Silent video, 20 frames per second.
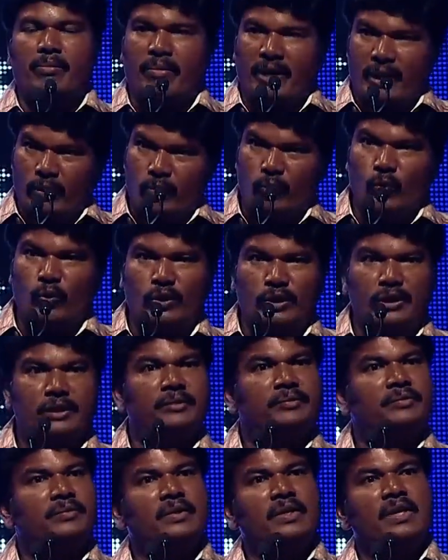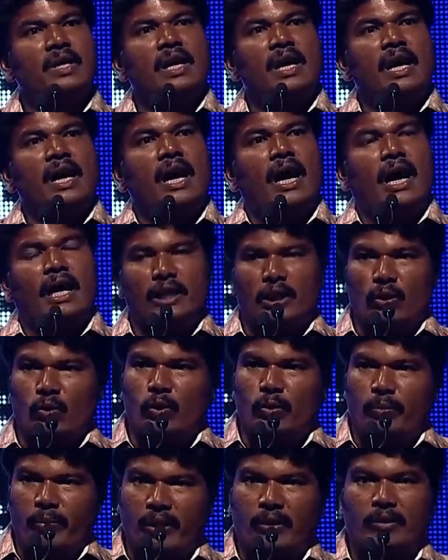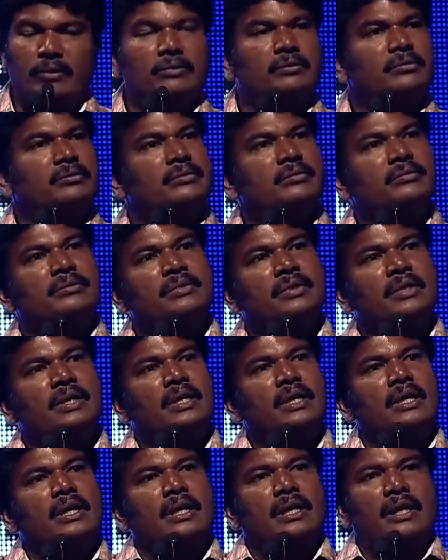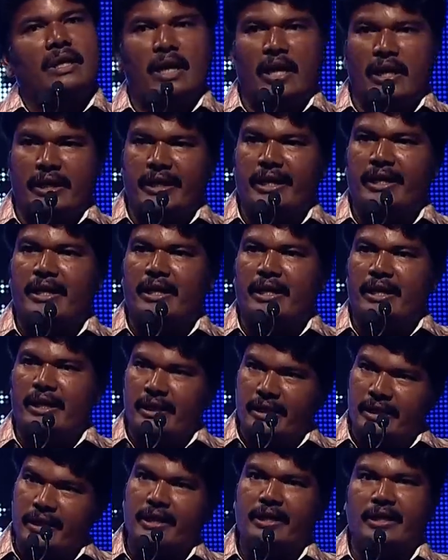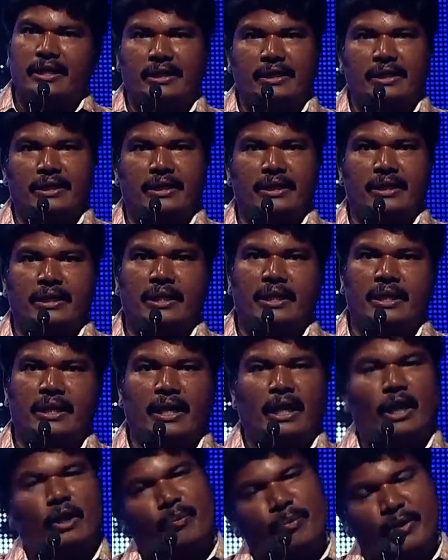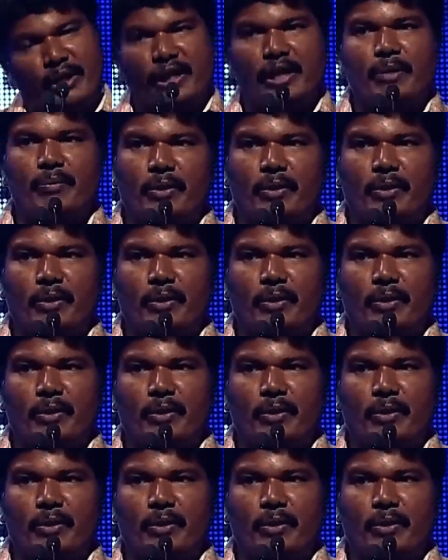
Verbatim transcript: படம் மூணு அதில் ஒரு படம் நான் இயக்கின இந்தியன்றது எனக்கு பெரிய